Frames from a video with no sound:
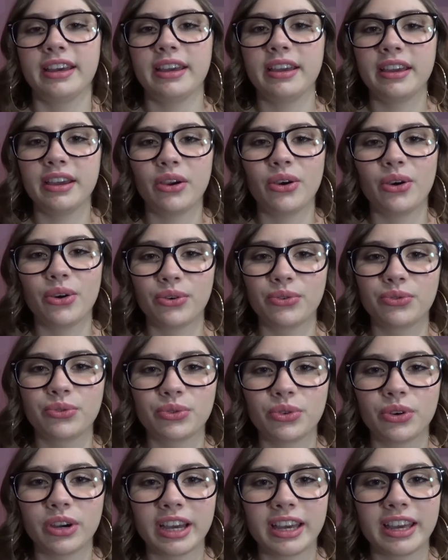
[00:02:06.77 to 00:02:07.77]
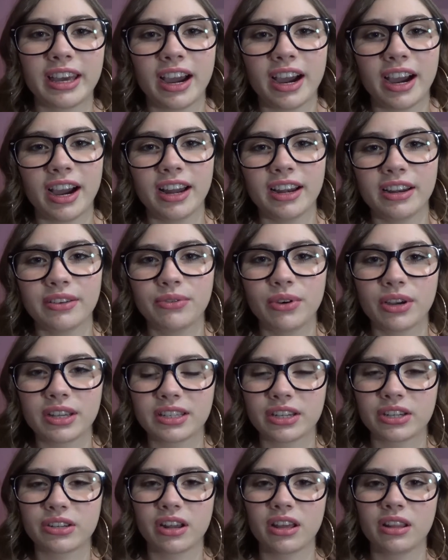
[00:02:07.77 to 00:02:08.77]
Et vous n'aurez qu'à aller voir
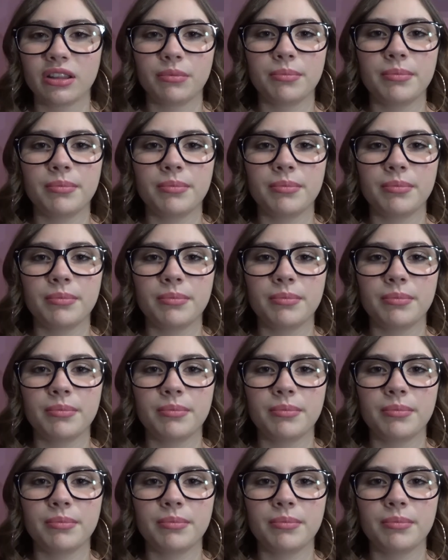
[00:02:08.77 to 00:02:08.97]
ces chaînes.